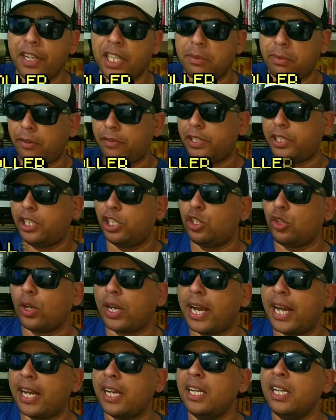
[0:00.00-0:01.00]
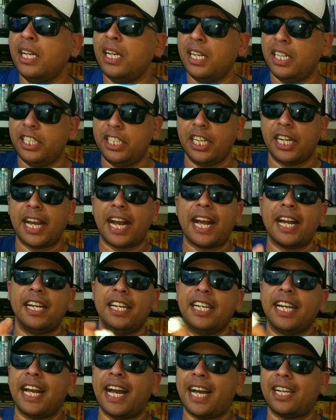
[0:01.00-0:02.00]
foi feito para você jogar de
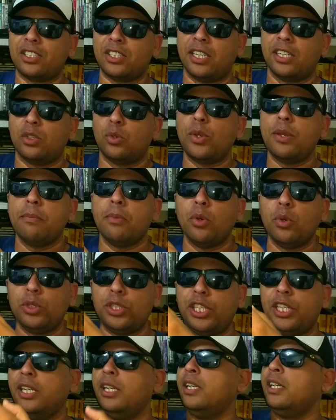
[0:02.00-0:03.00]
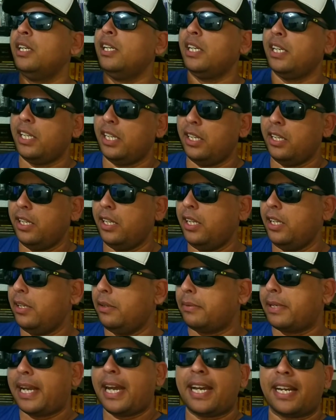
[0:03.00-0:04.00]
ligado né, no emote.
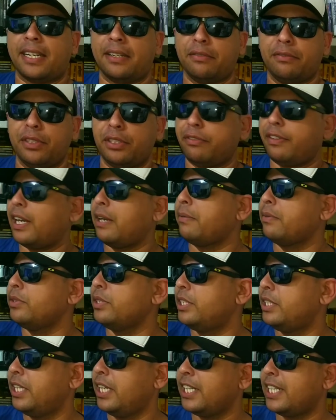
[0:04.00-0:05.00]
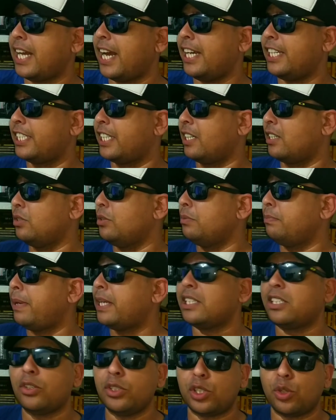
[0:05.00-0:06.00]
E, cara, eu vou falar com sinceridade, cara, o
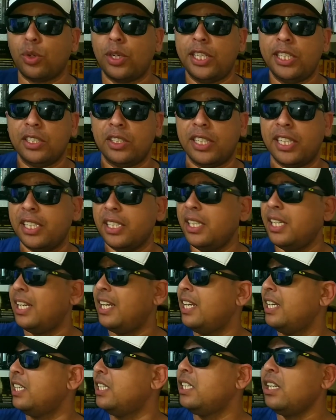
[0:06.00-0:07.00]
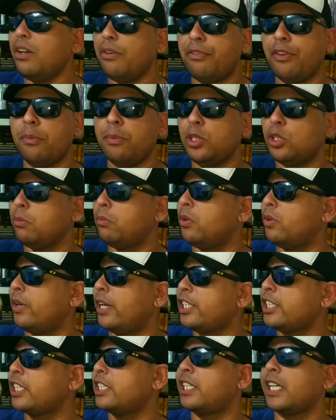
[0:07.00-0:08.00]
padrão escolhido, né? Não foi muito
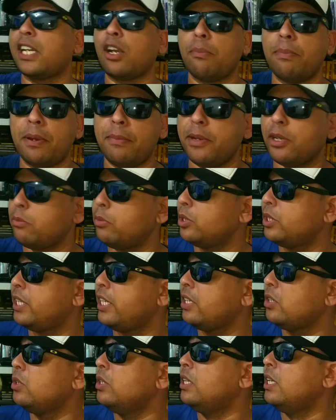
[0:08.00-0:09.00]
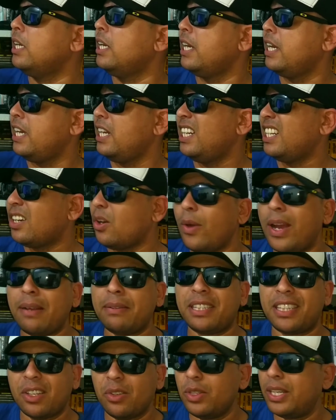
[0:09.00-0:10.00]
bom. Eu acho que esse aqui é o primeiro modelo, ele
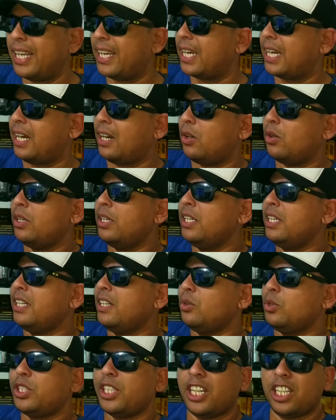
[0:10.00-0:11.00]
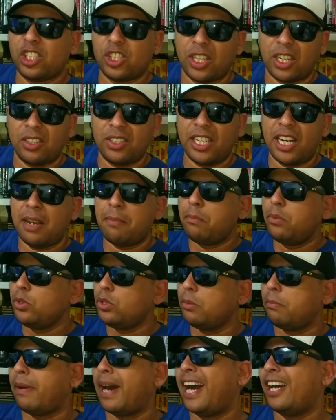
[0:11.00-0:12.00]
não é tão legal. O direcional dele é
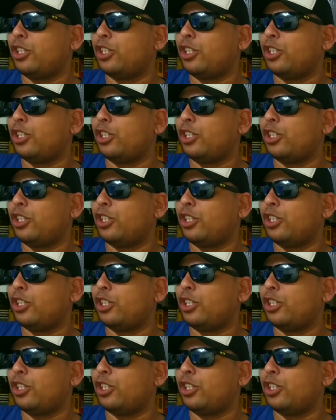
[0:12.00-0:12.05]
muito